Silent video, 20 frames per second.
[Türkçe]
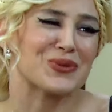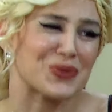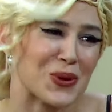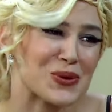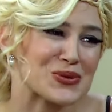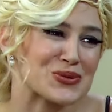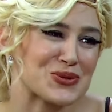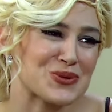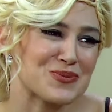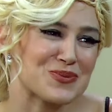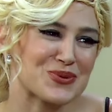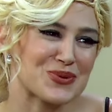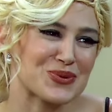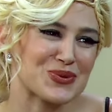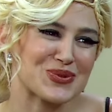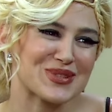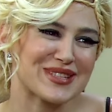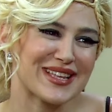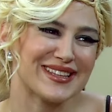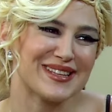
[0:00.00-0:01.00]

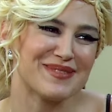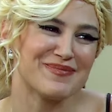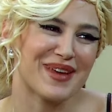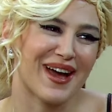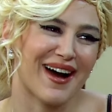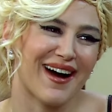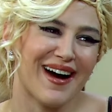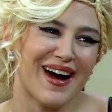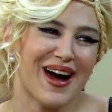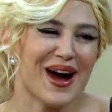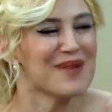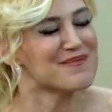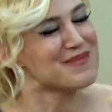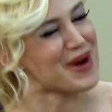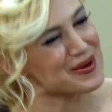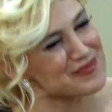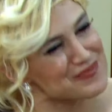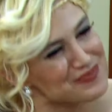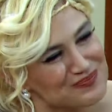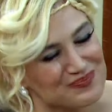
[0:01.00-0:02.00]
Dostumsunuz dedim ya.
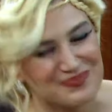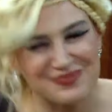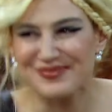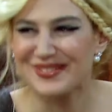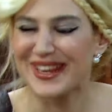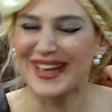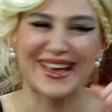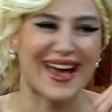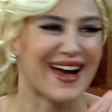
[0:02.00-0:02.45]
Bak ne